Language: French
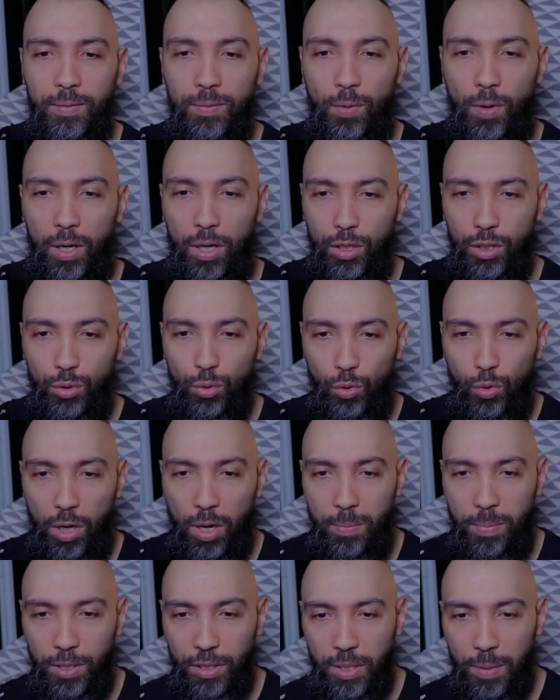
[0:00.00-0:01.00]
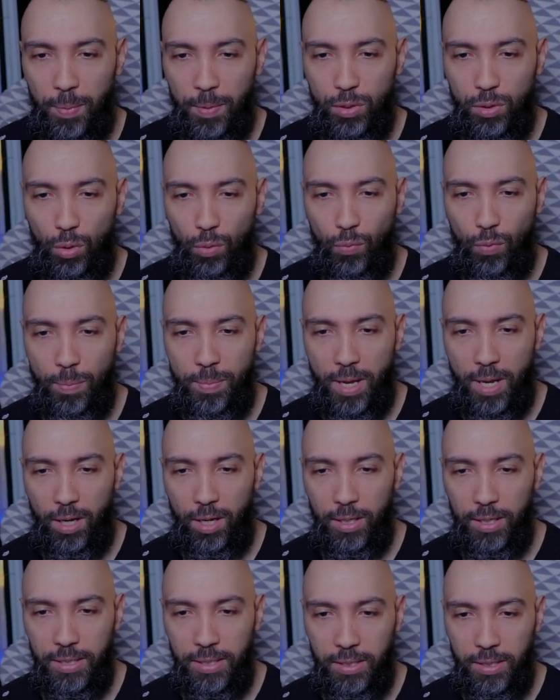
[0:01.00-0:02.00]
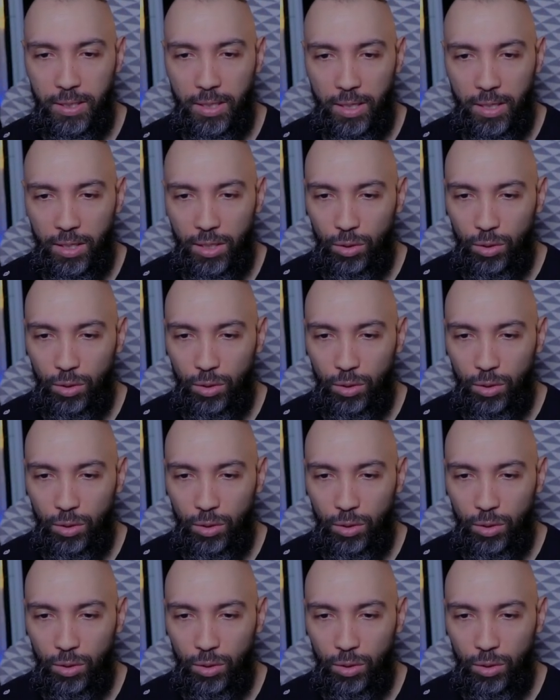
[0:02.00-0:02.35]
Voilà, chocolat blanc. Je sais pas si on voit bien là ici.